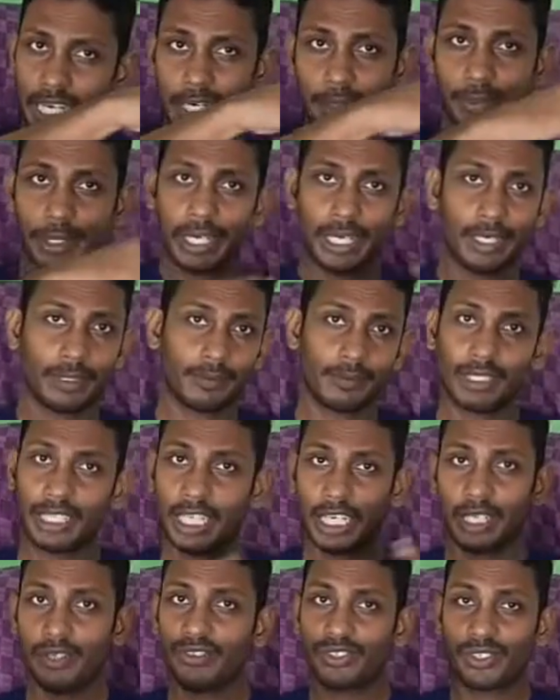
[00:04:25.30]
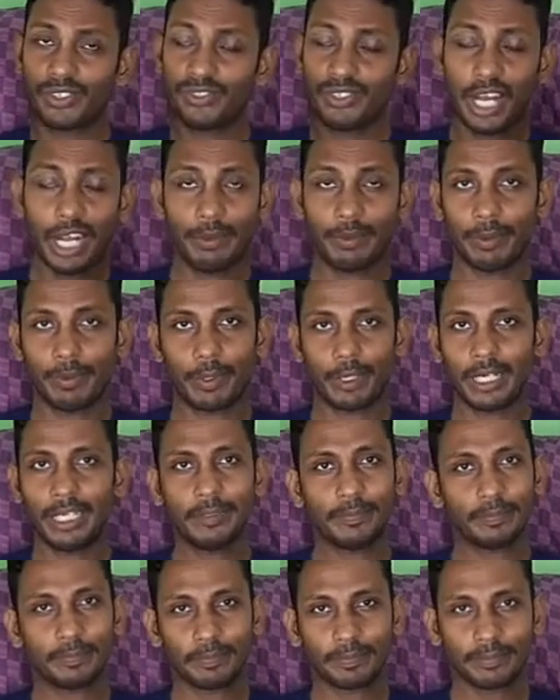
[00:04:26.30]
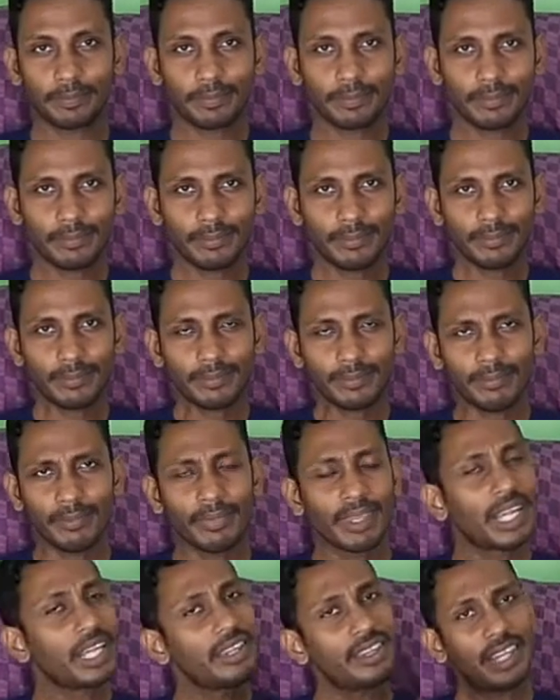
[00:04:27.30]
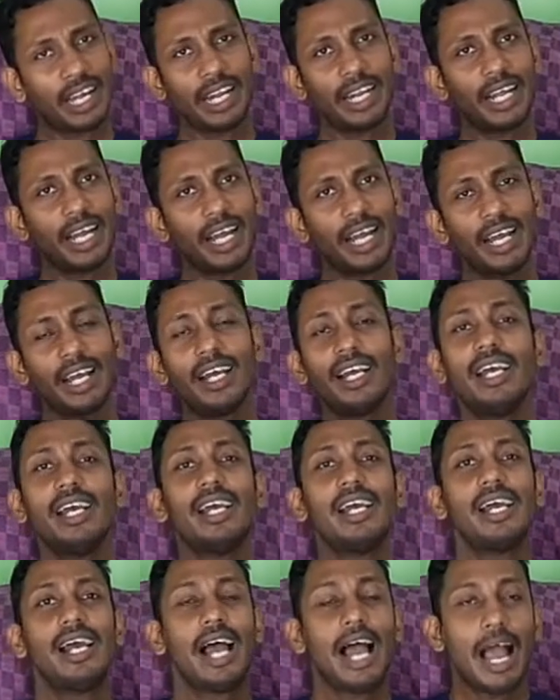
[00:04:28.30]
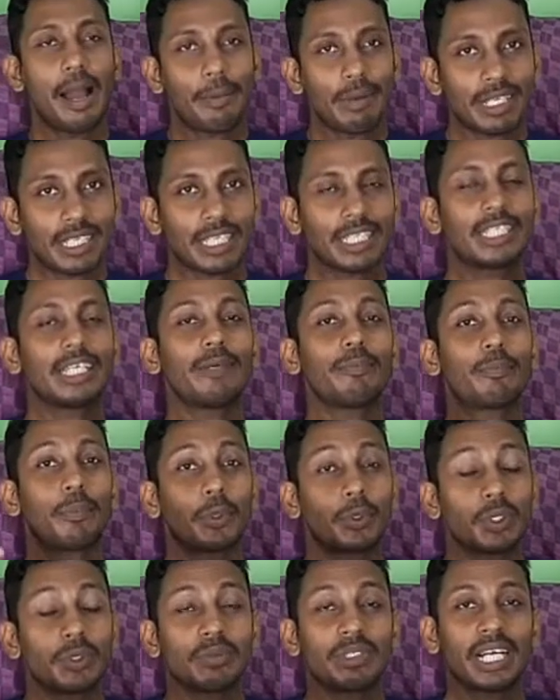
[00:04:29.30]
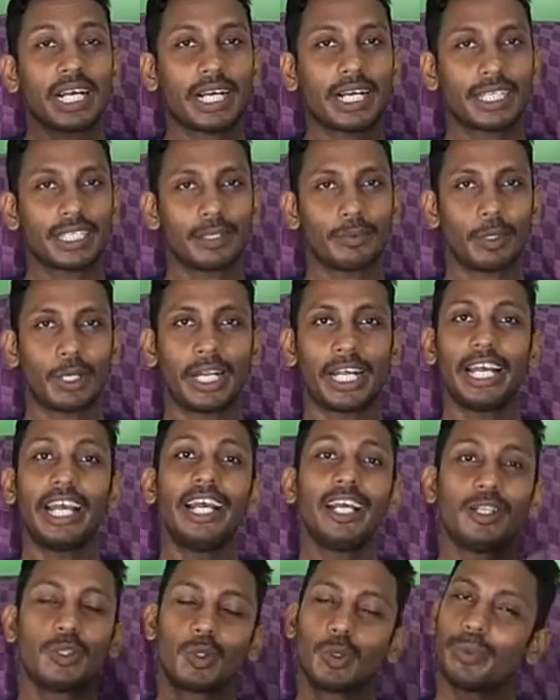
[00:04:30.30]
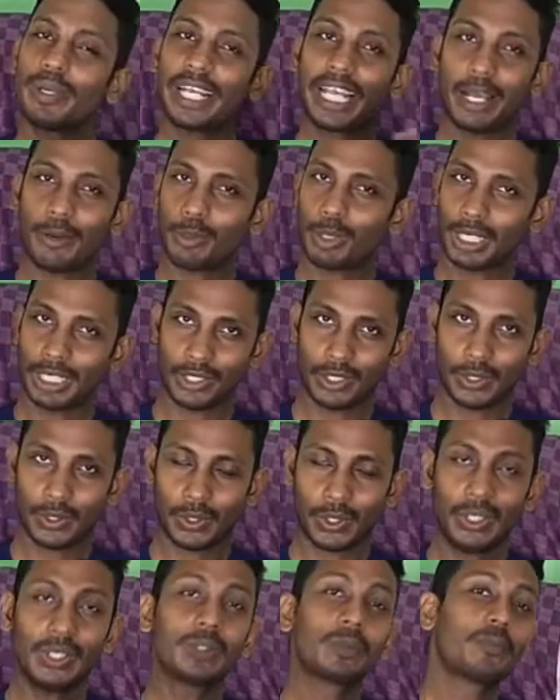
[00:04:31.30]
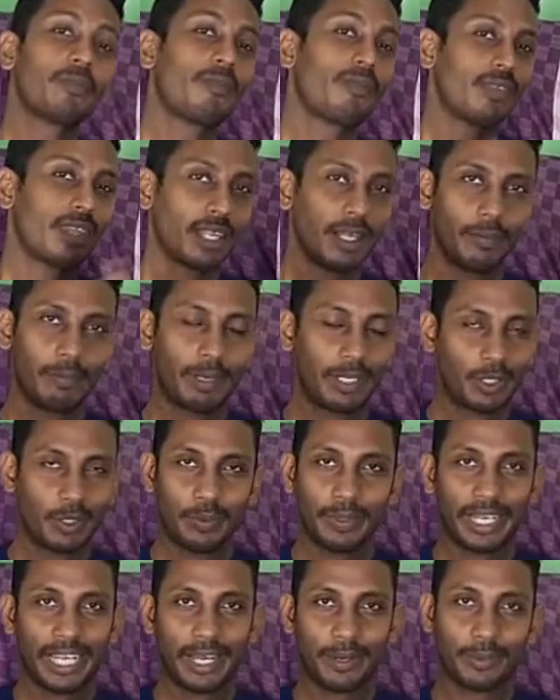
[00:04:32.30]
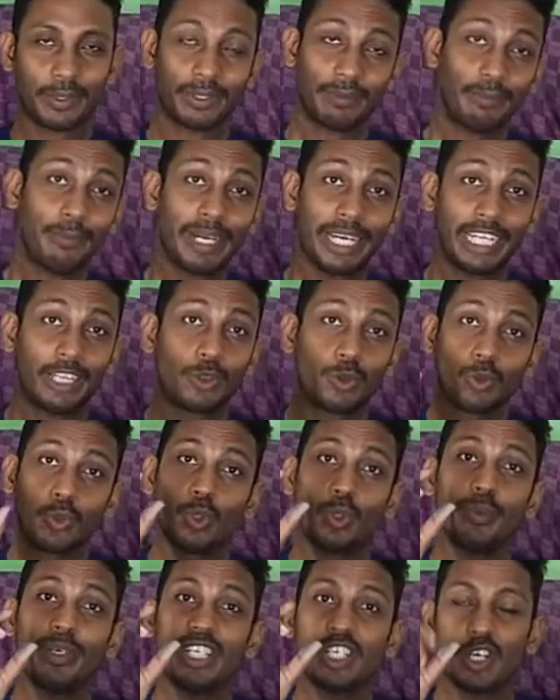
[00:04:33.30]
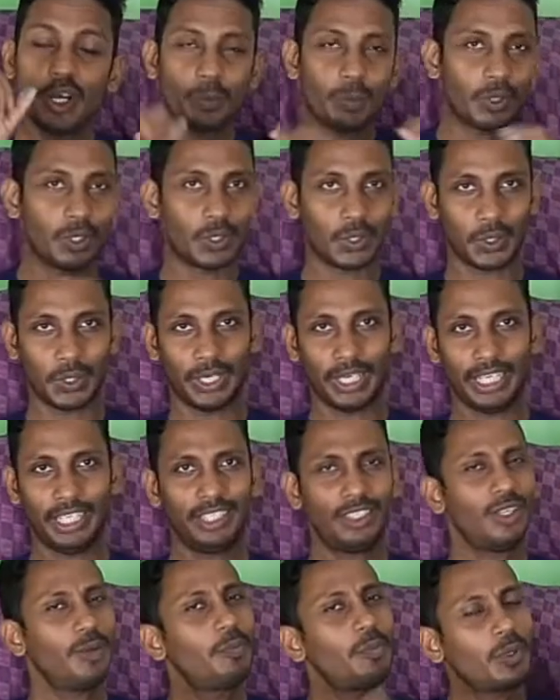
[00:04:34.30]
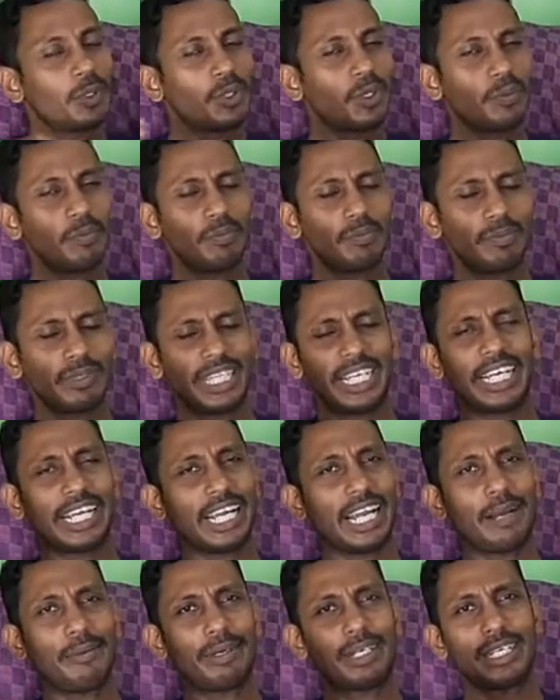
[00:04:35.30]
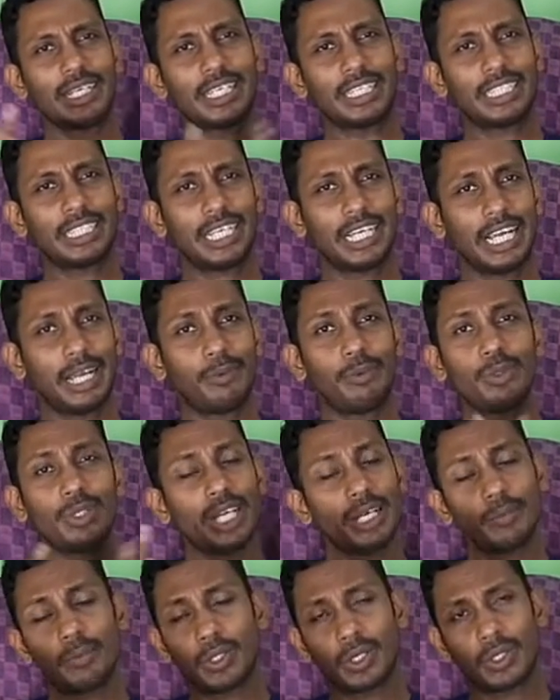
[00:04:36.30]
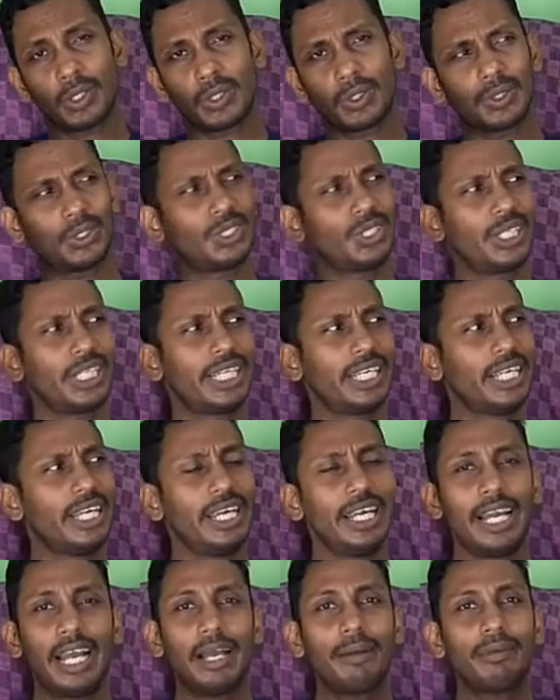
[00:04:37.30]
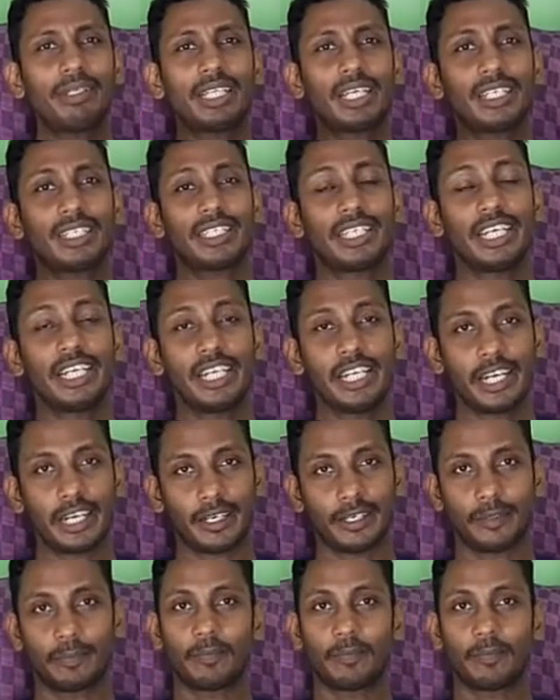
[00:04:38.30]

একেবারে থ্রি ফোর ফাইভে পড়ে তারা আমার সাথে প্রথম সাক্ষাতে বলে তুমি কেমন আছো গো বা তুমি কেমন মানে তুমি সম্বোধন করে তো প্রথম দিকে আমার কাছে এমনটাই মনে হতো যে আমি তার সিনিয়র